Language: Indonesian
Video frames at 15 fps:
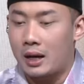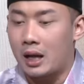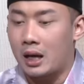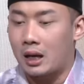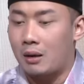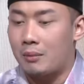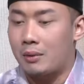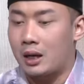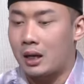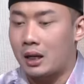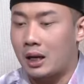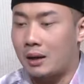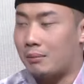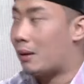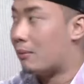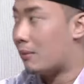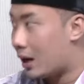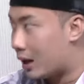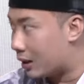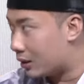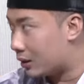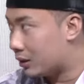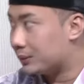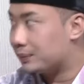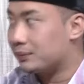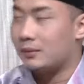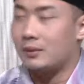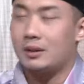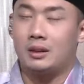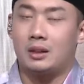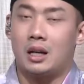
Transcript: anak kamanakan mama loh, eh, hmm.